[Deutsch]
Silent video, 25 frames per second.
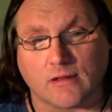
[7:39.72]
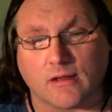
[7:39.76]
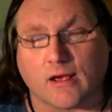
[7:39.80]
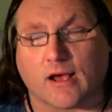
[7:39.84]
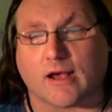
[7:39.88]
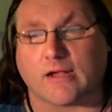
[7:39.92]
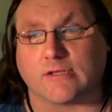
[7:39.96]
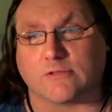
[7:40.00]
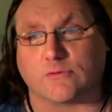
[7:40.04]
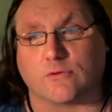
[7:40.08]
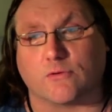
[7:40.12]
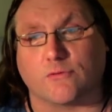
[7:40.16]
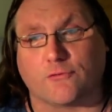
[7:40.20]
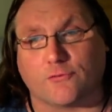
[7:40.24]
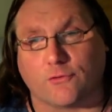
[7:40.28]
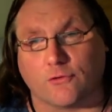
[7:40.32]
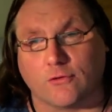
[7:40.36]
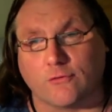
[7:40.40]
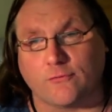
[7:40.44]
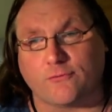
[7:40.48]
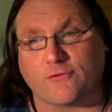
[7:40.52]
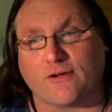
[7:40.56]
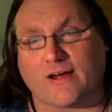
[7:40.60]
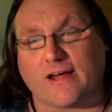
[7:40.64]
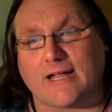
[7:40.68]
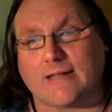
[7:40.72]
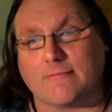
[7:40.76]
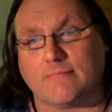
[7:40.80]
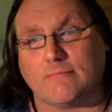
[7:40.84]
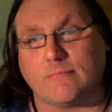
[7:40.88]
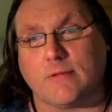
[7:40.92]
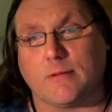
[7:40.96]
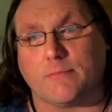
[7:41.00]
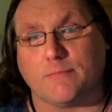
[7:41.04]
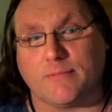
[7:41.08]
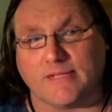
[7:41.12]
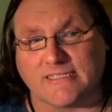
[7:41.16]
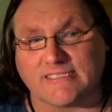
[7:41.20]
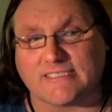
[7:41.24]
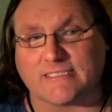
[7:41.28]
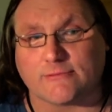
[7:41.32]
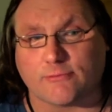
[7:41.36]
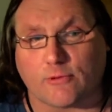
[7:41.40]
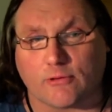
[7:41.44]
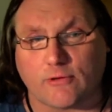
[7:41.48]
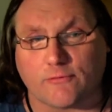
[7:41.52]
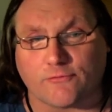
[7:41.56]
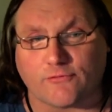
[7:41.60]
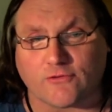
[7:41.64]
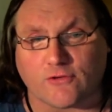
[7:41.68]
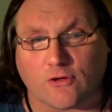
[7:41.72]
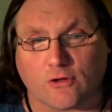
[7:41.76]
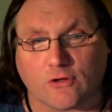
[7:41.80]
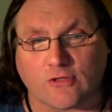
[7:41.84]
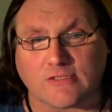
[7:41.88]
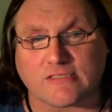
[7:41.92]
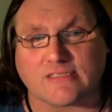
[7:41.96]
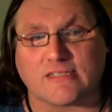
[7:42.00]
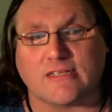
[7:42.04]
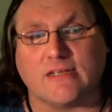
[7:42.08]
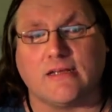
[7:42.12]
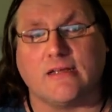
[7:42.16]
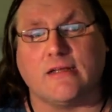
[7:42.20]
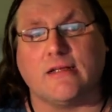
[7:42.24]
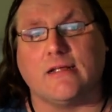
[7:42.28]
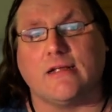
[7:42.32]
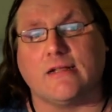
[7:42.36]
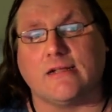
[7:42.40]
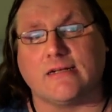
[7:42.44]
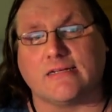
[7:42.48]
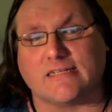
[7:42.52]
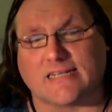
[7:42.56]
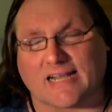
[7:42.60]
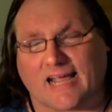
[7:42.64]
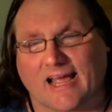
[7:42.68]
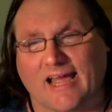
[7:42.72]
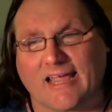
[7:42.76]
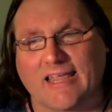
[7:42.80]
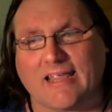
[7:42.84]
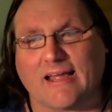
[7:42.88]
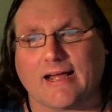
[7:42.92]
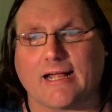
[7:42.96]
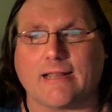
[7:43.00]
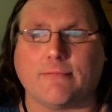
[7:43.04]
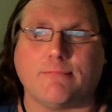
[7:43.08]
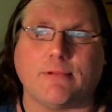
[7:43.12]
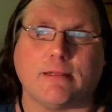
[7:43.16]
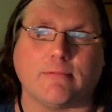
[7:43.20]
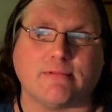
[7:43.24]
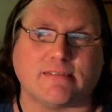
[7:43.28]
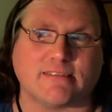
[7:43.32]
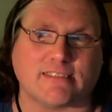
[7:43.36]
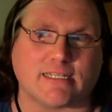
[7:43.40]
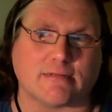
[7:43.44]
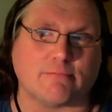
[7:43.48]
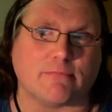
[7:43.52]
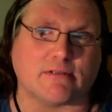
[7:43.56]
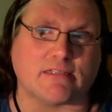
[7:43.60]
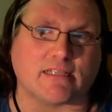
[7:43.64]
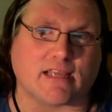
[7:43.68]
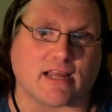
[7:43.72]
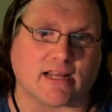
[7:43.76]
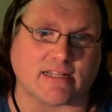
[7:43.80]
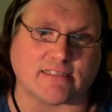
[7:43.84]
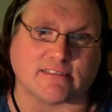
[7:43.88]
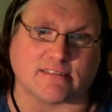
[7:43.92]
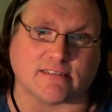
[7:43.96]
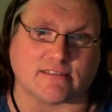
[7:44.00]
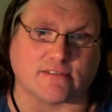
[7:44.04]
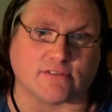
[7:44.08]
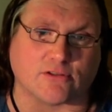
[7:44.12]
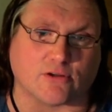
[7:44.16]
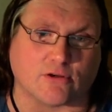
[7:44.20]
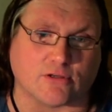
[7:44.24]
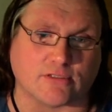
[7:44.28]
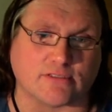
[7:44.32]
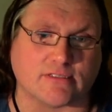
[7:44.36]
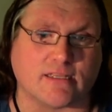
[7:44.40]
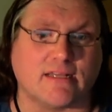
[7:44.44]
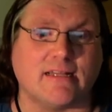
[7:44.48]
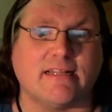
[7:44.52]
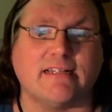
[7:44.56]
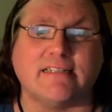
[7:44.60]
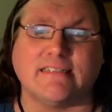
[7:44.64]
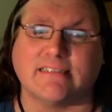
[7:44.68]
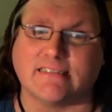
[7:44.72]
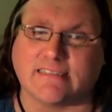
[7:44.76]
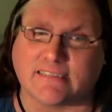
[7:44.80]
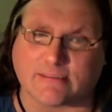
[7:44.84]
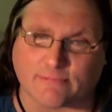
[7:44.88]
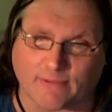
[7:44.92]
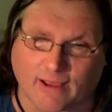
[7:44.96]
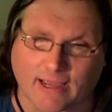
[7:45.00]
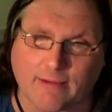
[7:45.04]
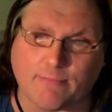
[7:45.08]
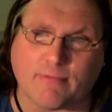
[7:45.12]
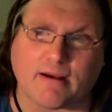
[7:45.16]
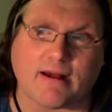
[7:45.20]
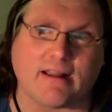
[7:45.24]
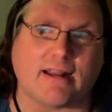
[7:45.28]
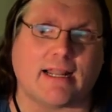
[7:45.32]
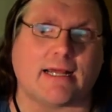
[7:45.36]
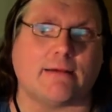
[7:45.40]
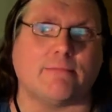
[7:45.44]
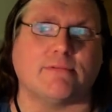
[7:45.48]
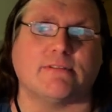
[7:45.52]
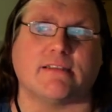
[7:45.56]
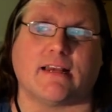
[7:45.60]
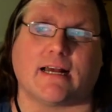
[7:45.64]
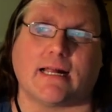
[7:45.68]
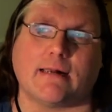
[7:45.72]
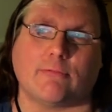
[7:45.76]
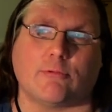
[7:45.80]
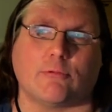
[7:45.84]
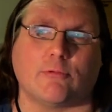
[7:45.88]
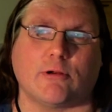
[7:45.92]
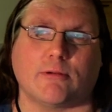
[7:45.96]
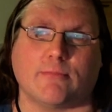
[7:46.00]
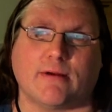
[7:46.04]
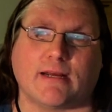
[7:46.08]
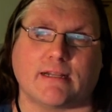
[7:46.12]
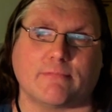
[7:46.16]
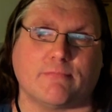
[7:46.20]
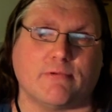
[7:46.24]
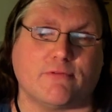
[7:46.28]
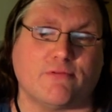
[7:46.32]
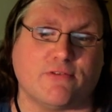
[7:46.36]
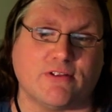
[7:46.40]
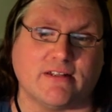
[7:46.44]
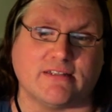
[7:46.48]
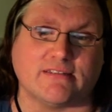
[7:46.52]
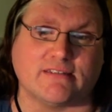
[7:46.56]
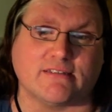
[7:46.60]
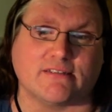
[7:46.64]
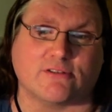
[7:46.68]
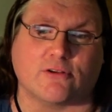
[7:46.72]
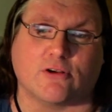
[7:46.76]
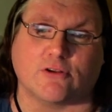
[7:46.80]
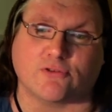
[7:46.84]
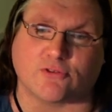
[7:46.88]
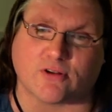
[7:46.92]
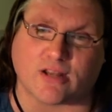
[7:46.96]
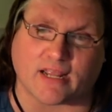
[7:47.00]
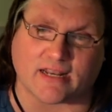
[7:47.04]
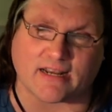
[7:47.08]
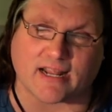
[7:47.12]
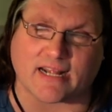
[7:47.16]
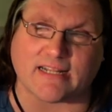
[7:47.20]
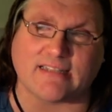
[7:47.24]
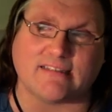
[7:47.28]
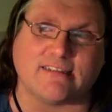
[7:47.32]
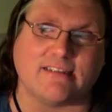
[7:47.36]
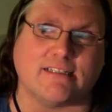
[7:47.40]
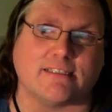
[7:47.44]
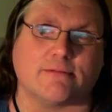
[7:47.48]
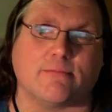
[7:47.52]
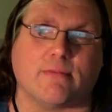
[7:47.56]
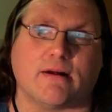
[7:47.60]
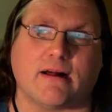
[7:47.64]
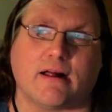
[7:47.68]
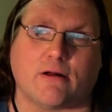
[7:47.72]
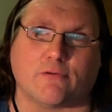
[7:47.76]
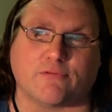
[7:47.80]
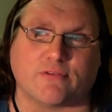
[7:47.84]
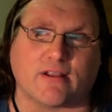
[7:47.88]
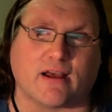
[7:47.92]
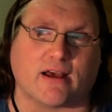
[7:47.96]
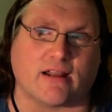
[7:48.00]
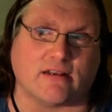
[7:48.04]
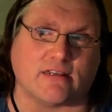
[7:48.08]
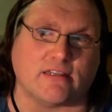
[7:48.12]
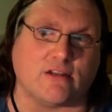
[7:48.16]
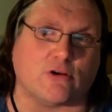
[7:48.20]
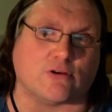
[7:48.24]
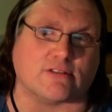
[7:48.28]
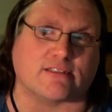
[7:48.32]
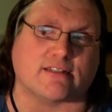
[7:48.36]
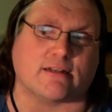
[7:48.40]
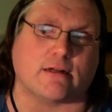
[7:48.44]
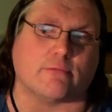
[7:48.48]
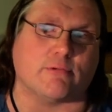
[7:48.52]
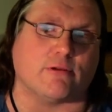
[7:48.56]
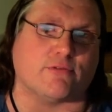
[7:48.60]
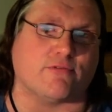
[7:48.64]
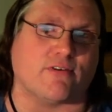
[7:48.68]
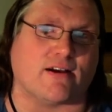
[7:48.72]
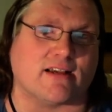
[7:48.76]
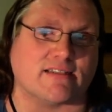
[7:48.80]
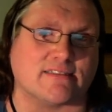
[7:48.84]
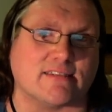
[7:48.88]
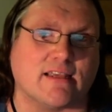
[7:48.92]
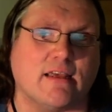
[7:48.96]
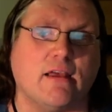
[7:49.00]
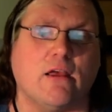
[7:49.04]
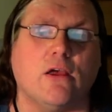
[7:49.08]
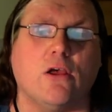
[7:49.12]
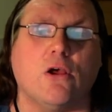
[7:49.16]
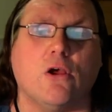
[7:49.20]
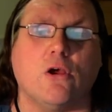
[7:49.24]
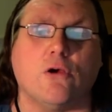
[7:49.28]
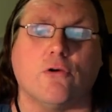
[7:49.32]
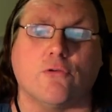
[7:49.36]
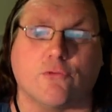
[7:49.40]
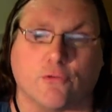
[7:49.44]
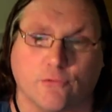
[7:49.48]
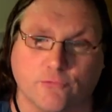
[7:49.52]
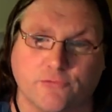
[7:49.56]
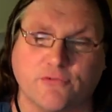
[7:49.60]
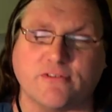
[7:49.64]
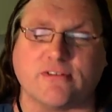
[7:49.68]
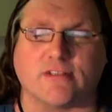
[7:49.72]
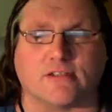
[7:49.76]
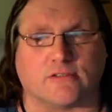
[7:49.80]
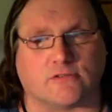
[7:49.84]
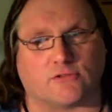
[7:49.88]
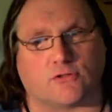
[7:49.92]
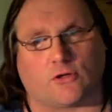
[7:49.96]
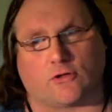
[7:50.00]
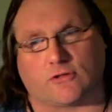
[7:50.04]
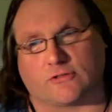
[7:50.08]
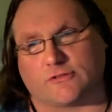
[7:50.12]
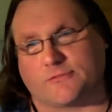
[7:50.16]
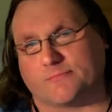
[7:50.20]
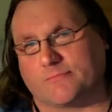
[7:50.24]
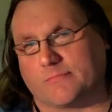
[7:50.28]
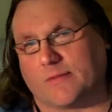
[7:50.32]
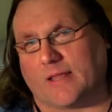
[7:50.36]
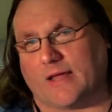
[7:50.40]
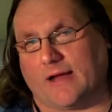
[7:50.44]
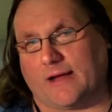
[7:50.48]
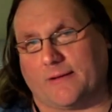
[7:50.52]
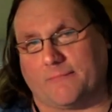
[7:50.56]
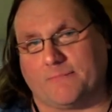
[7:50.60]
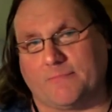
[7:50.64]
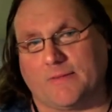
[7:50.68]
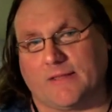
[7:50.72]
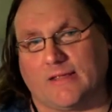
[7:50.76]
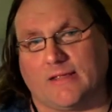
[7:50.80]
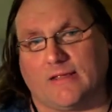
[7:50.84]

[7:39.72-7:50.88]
Also fünf Alben mit zwölf Songs, drei Alben gibt es dann mit 13 Songs. Zweimal haben sie ein Album gemacht mit 14 Songs und ein einziges Mal auf der Adios, glaube ich, war es 15 Songs. Ja.